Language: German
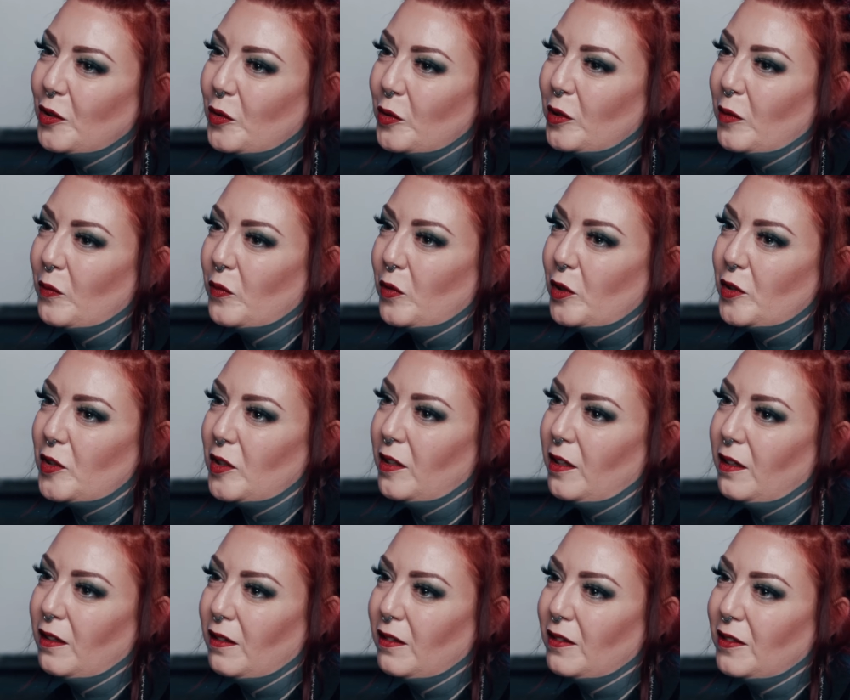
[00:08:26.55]
Und dann wollte
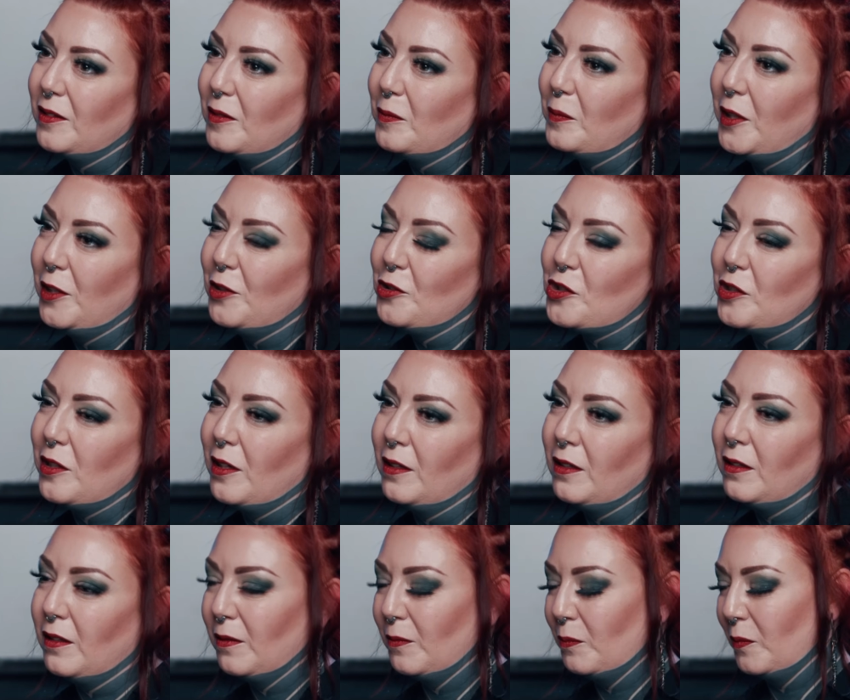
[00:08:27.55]
der Mensch
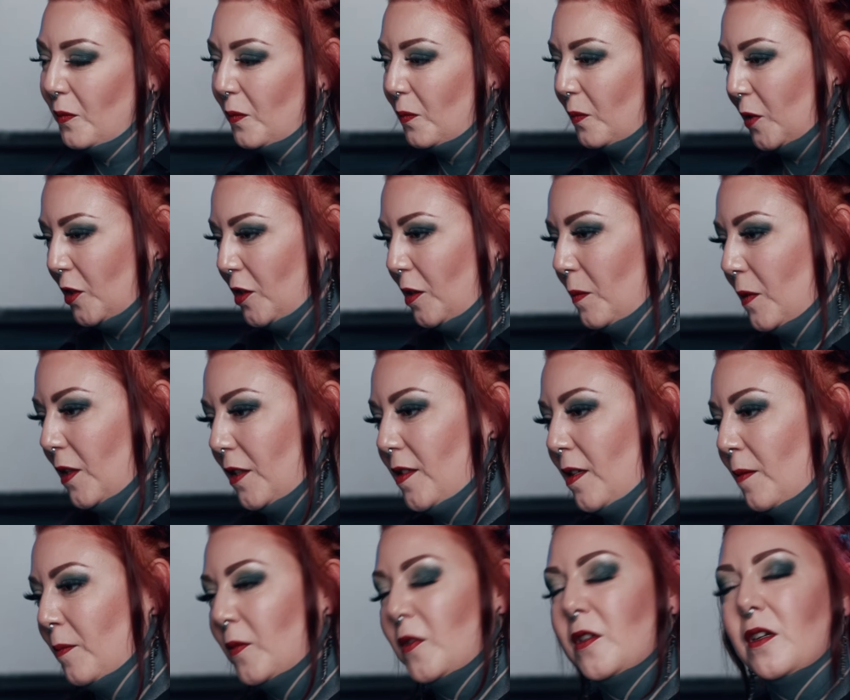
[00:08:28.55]
dann mit dem
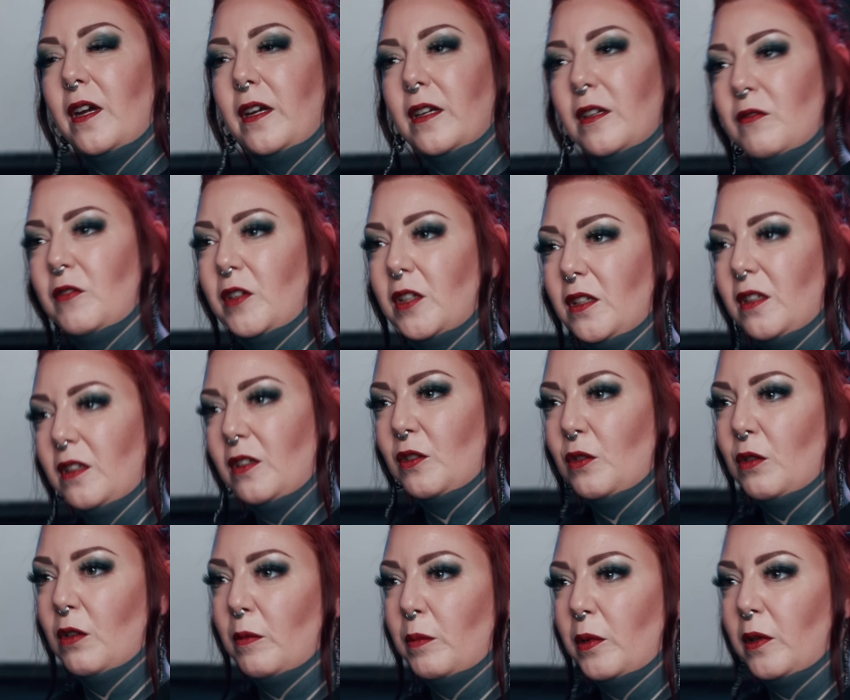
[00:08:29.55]
gesamten eingewickelten
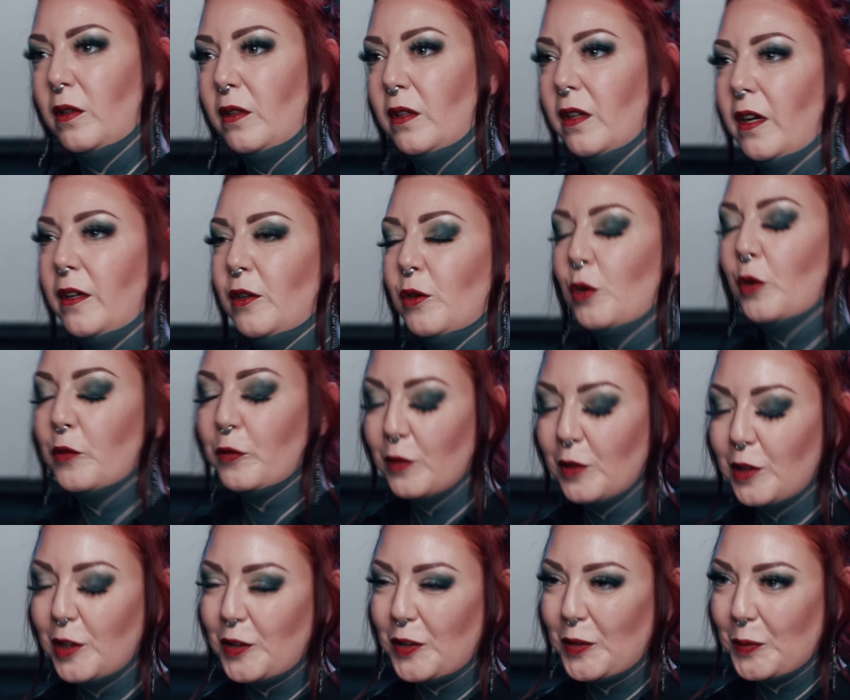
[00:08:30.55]
Körper in eine
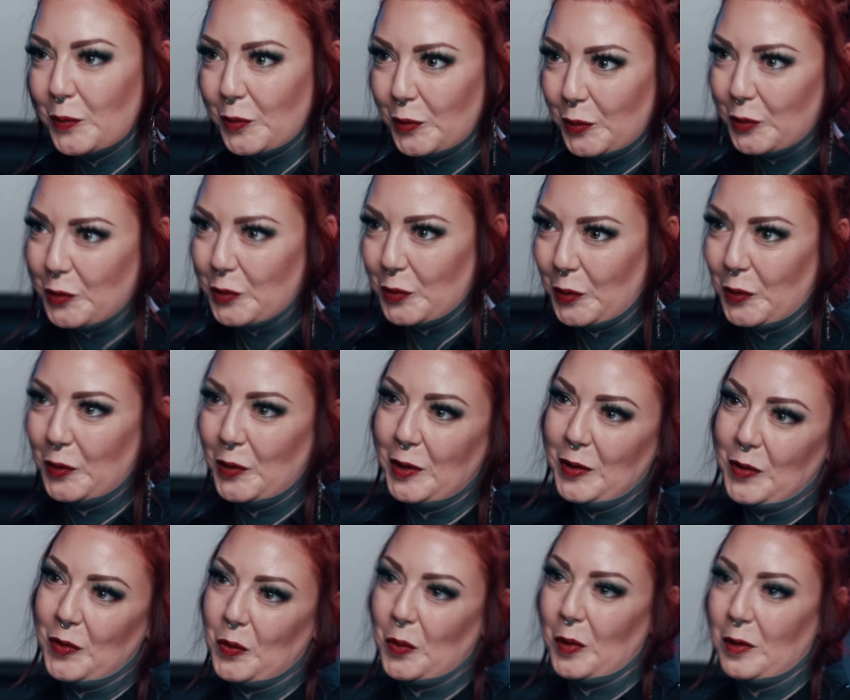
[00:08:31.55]
öffentliche Mülltonne
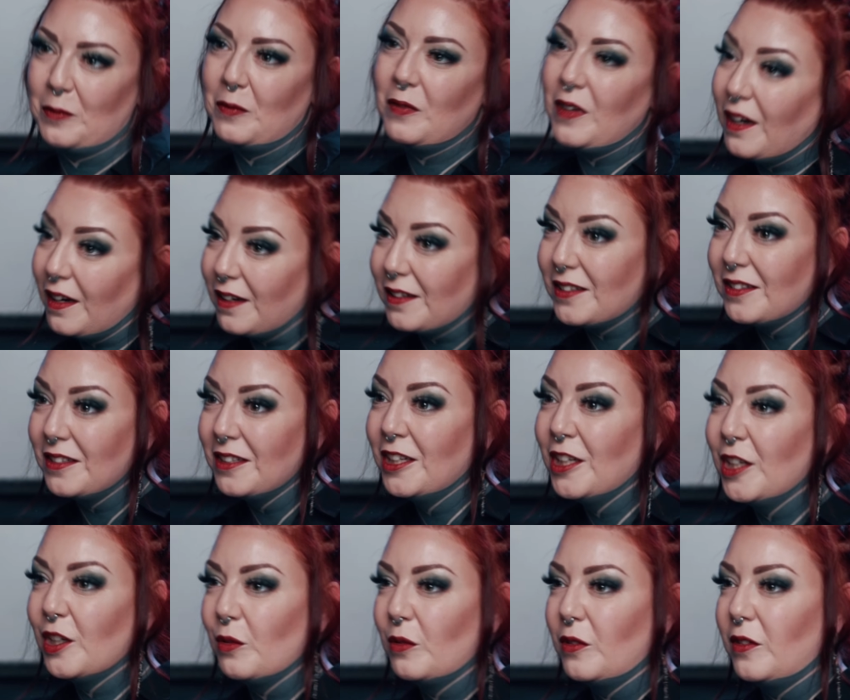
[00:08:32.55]
entsorgt werden
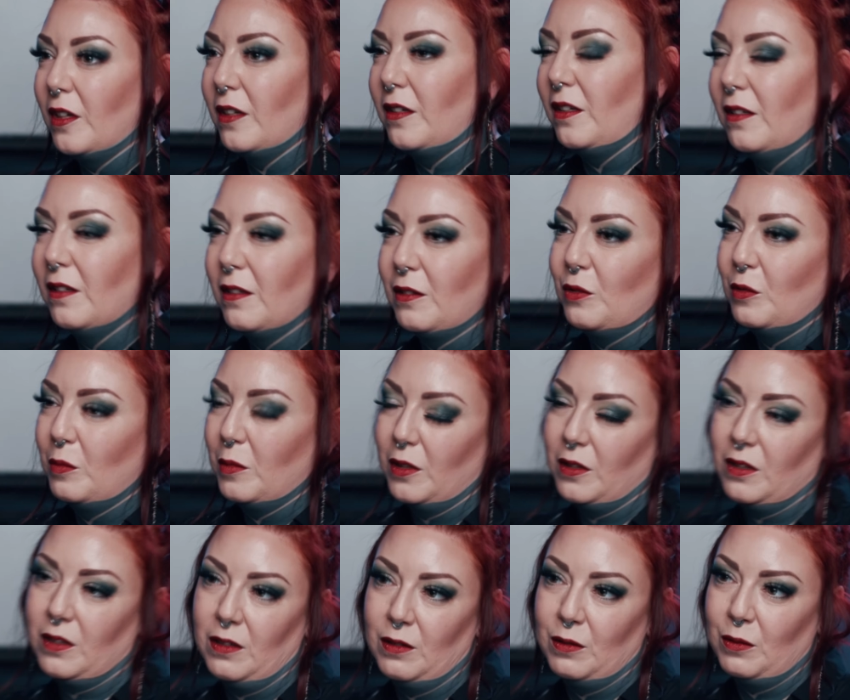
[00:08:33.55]
und da die Nacht über
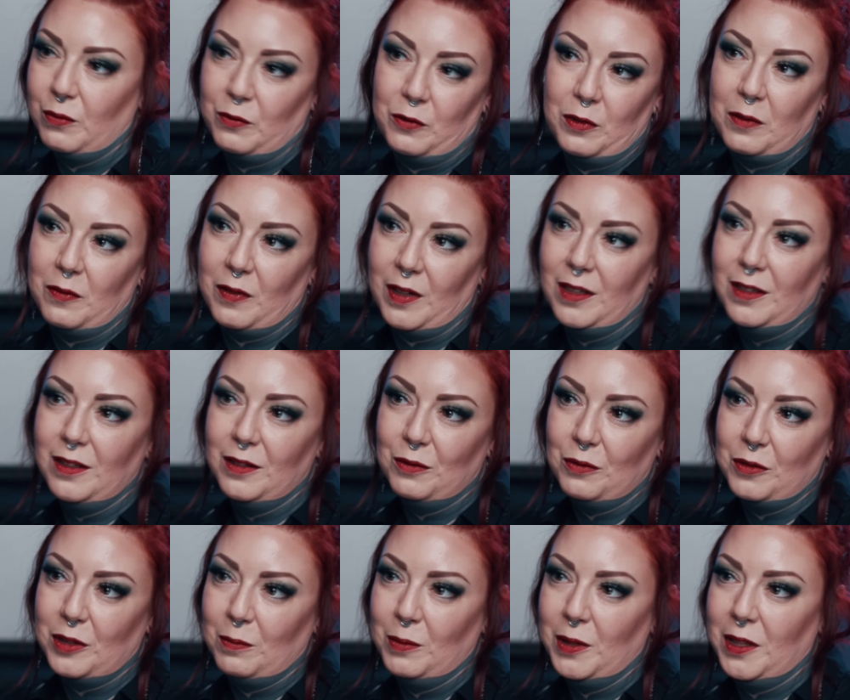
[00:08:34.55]
drin verweilen
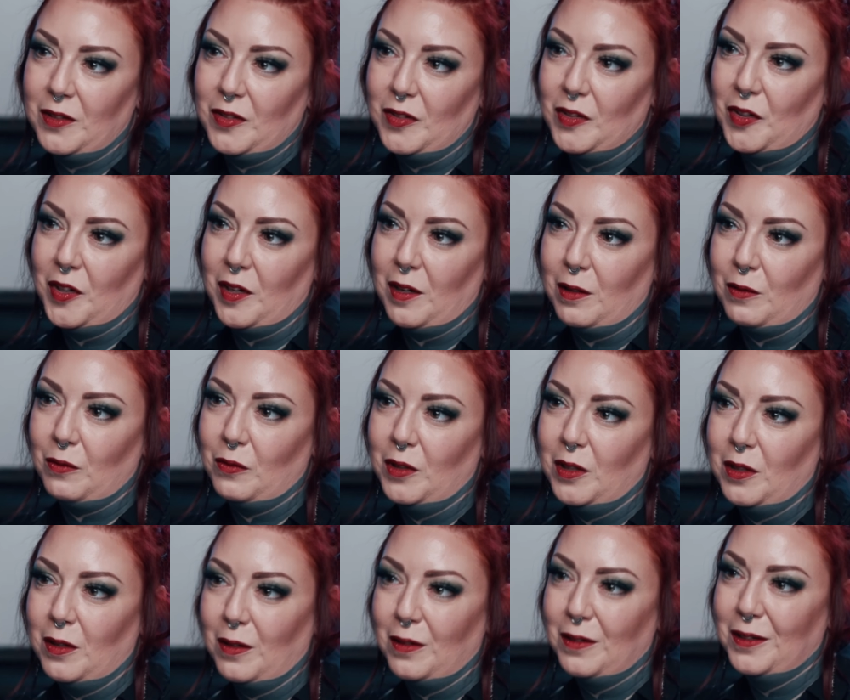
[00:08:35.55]
und am nächsten Tag
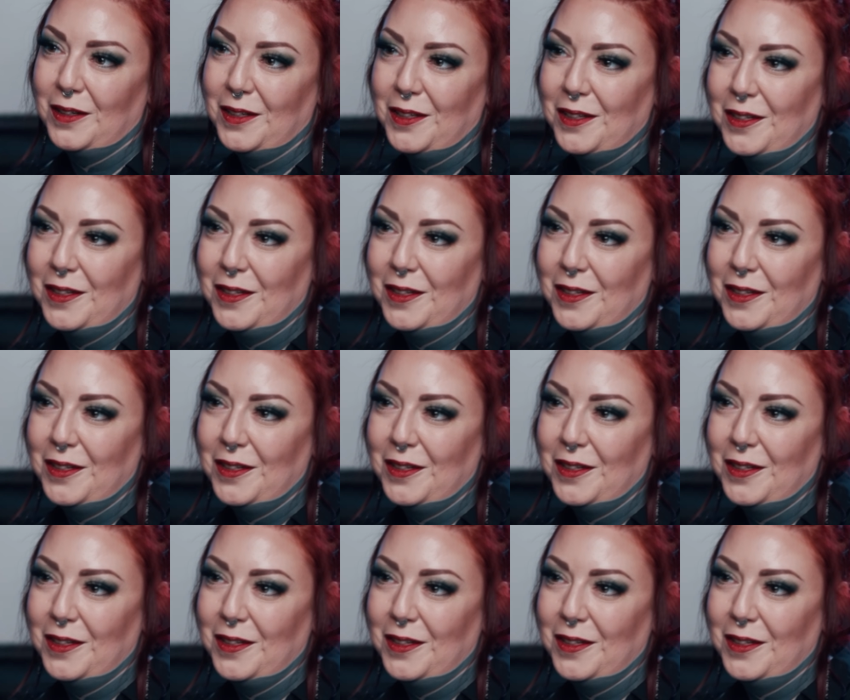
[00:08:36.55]
wieder